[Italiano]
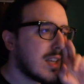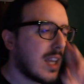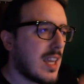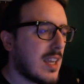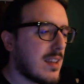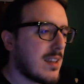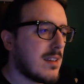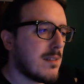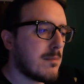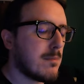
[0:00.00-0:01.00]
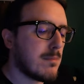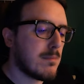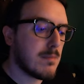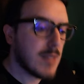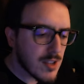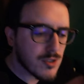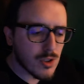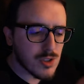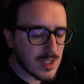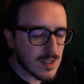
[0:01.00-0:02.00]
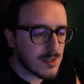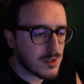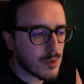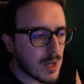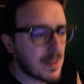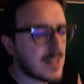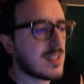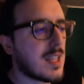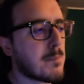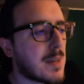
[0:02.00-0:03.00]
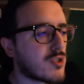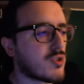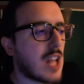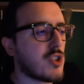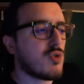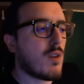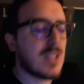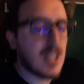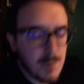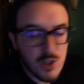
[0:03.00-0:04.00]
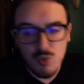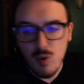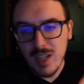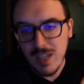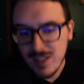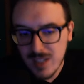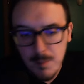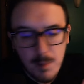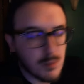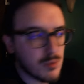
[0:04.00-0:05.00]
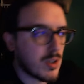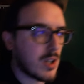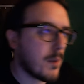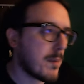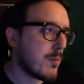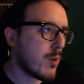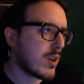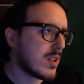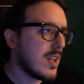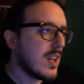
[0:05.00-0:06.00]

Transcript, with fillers: e e sono sic- sicuramente dei personaggi nuovi, dei nemici nuovi che vedremo appunto nell'open world.